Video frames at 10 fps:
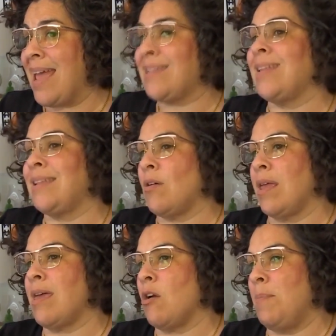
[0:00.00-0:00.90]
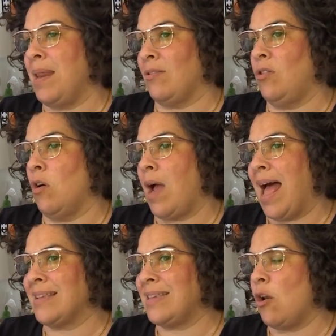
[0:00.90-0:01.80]
estas teorías de conspiración
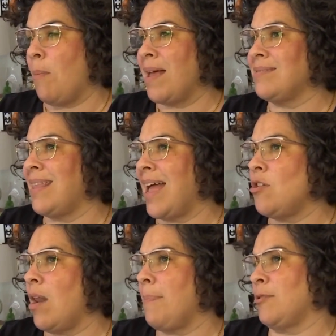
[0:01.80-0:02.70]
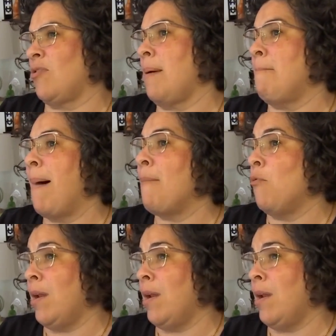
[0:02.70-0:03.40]
hacen lo más daño a las personas más